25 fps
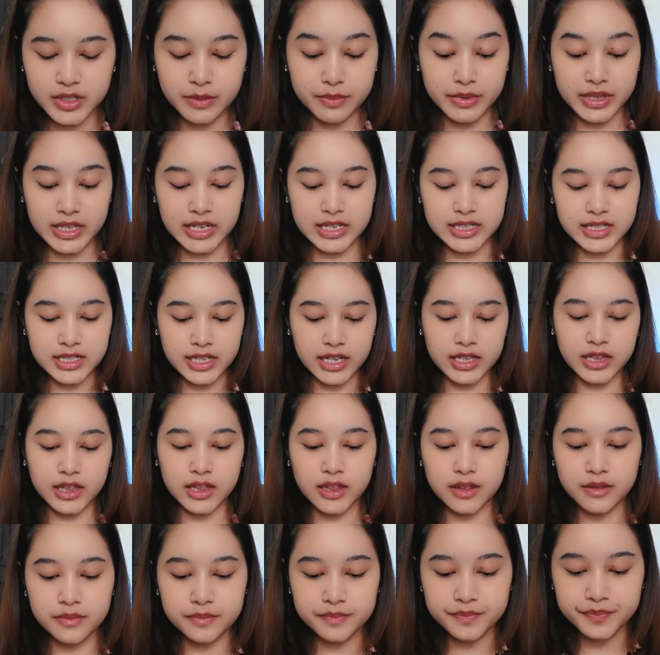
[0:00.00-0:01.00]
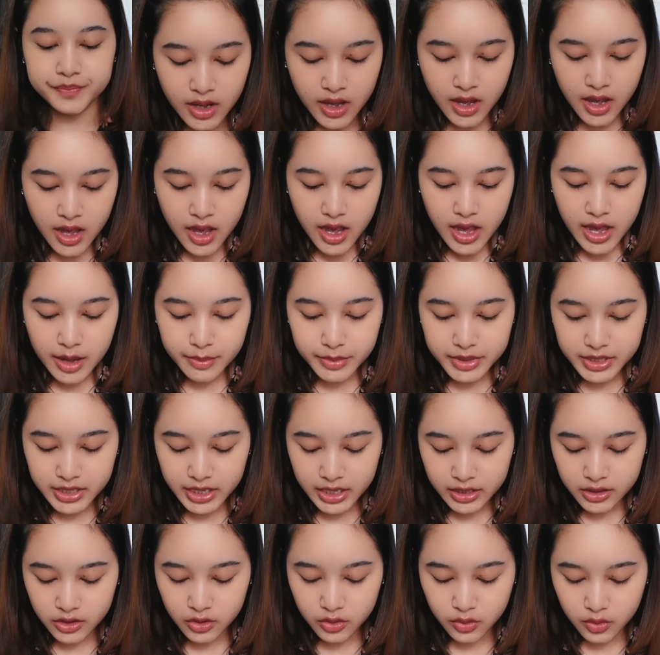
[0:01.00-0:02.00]
cepet ngeset habis
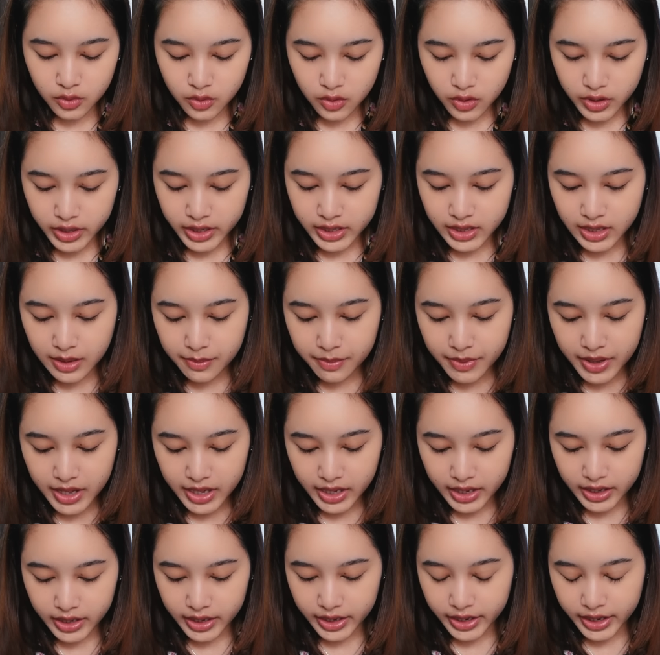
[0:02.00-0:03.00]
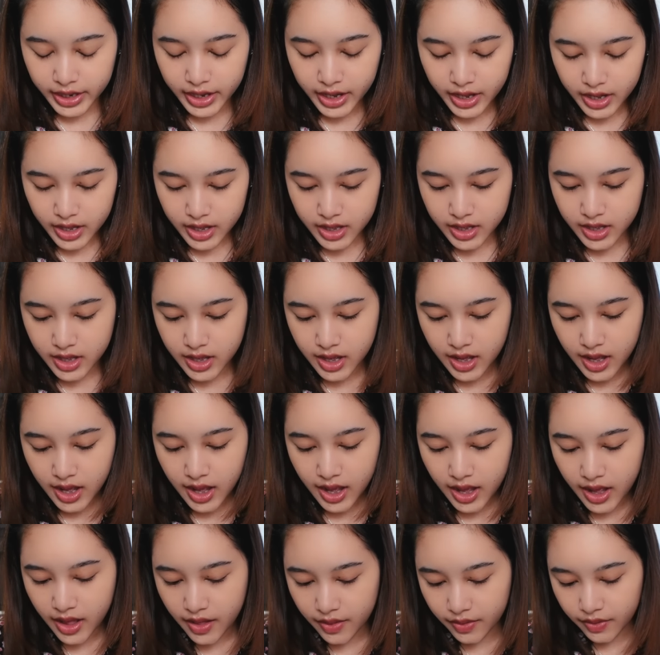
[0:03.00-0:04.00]
itu kita pakai
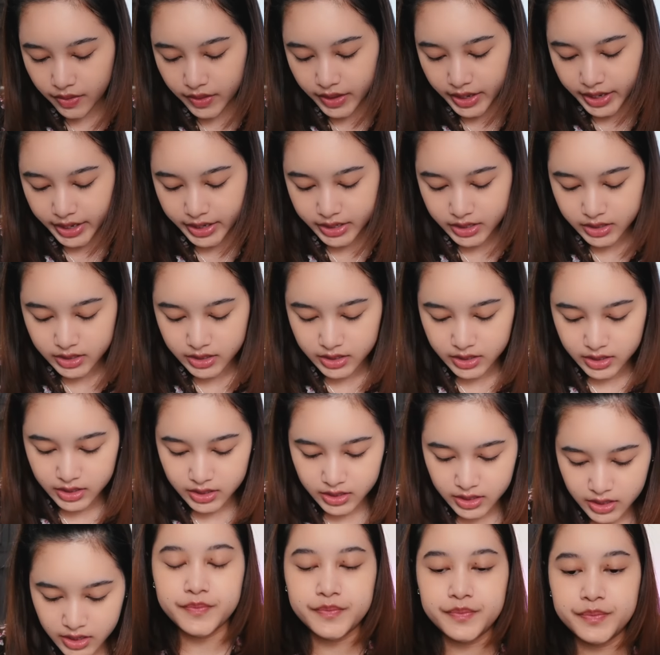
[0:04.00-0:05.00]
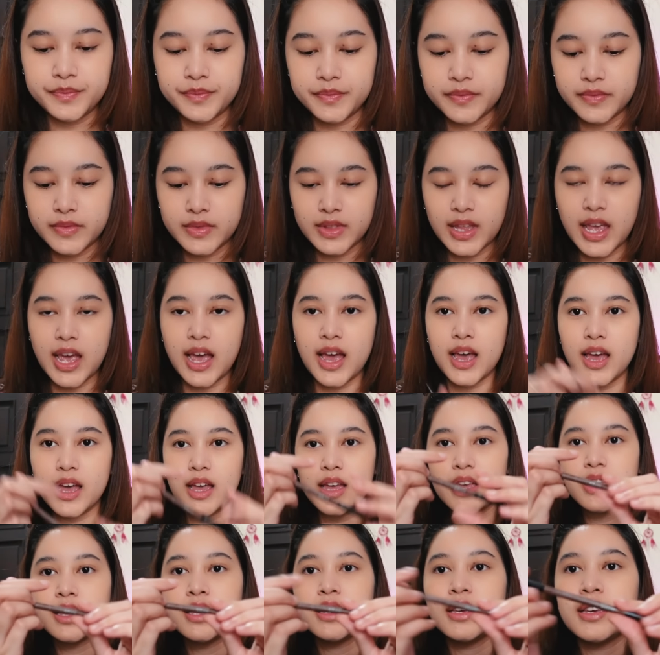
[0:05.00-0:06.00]
alis. Nah,
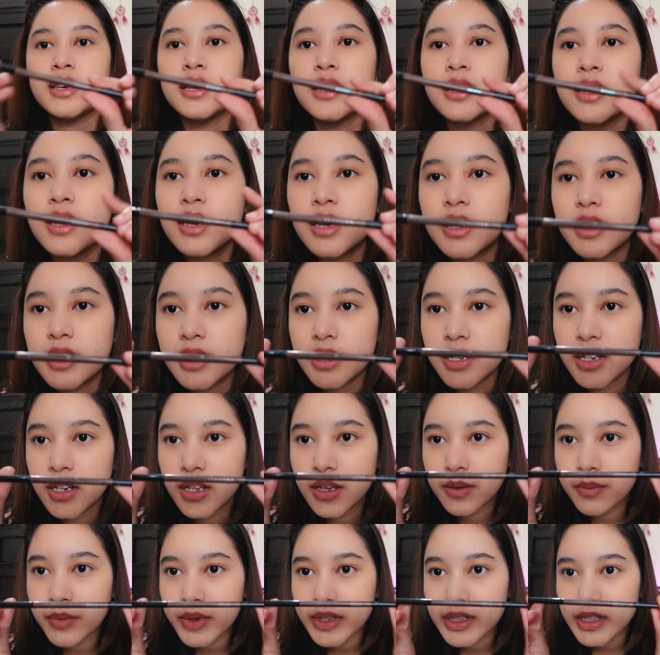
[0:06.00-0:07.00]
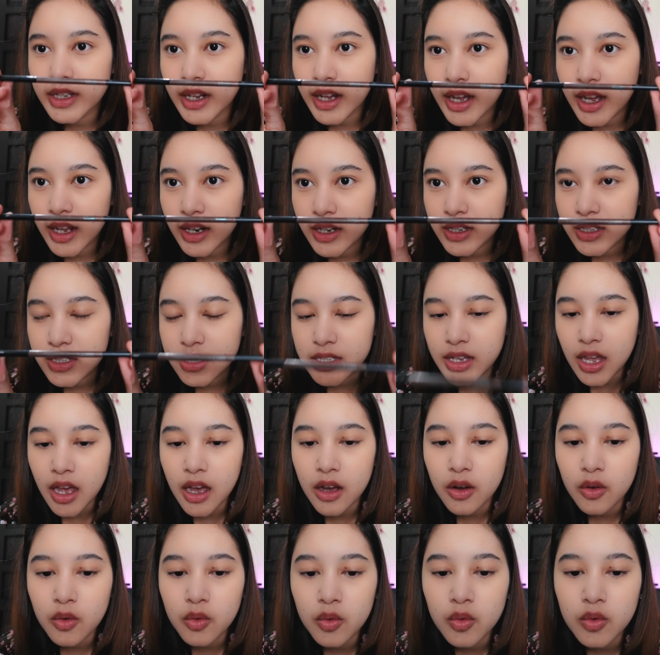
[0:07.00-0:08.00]
ini pensil alis
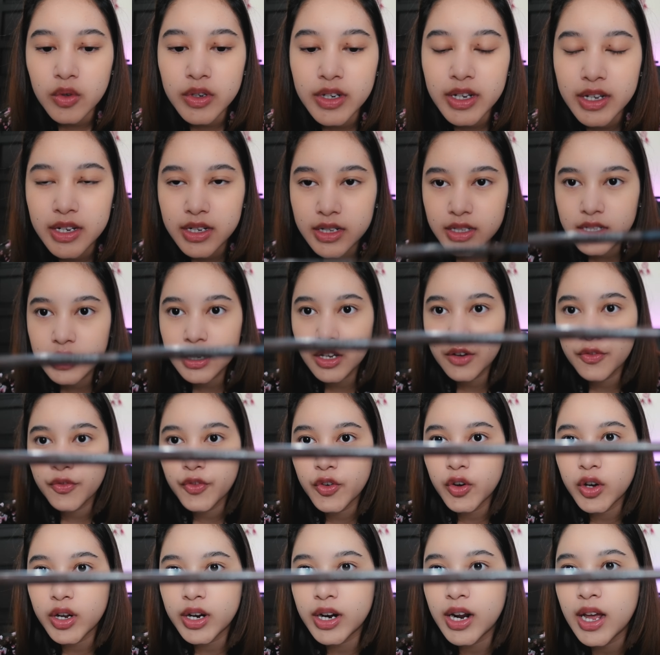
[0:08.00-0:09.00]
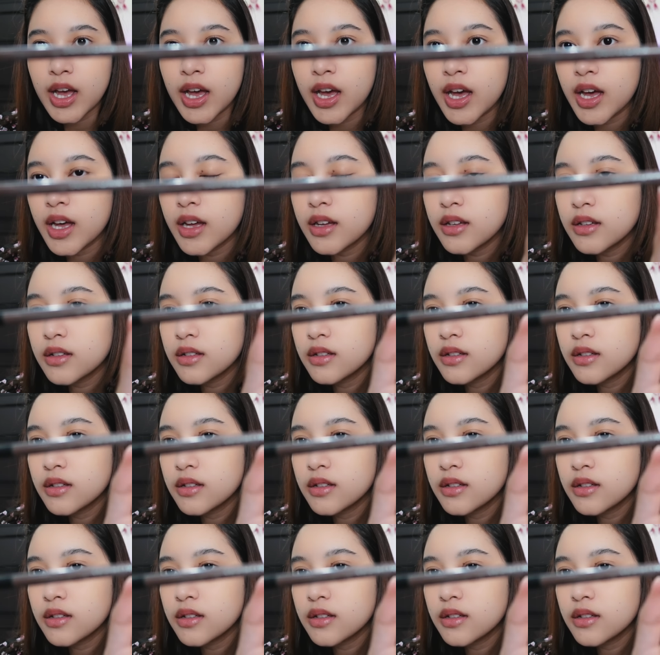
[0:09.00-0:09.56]
aku dari Sephora.